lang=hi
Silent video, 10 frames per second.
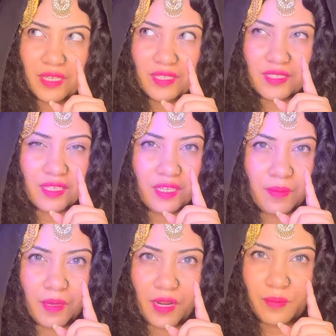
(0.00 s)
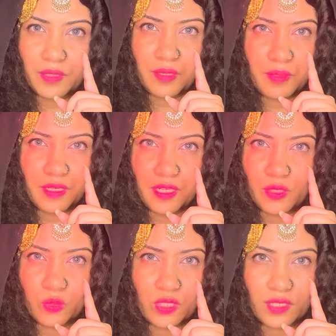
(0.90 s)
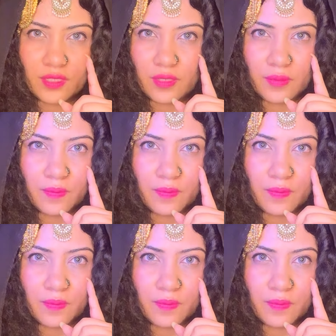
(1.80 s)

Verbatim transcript: किसी के बरामदे में नहीं उतरता